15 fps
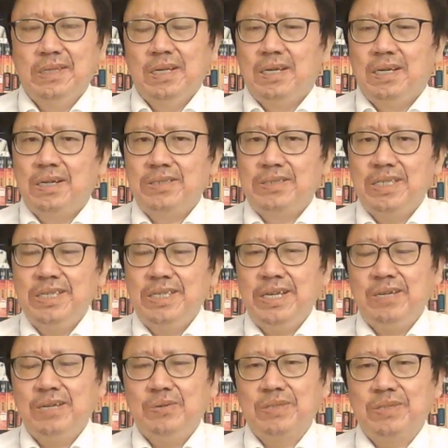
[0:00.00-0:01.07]
好，今天
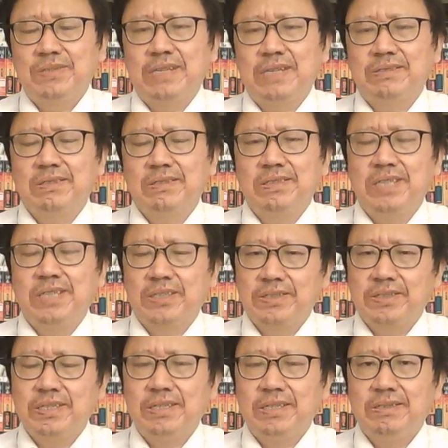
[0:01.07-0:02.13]
我就暂时讲到
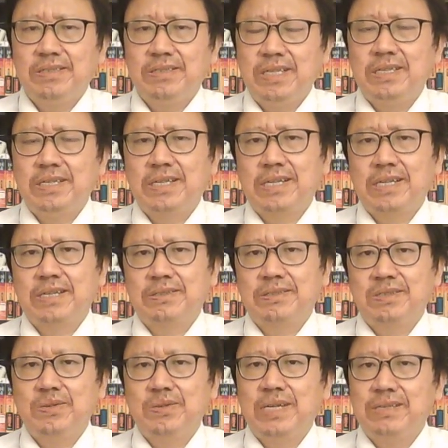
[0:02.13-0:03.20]
这里，谢谢大家
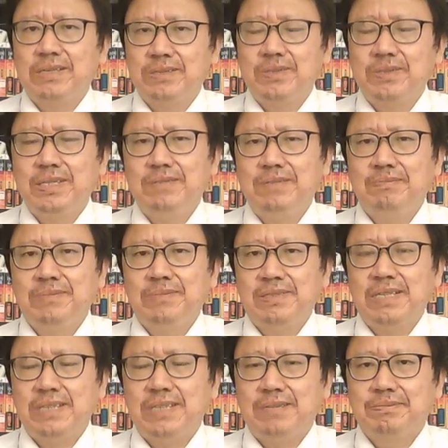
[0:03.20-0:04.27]
收看收听，再见。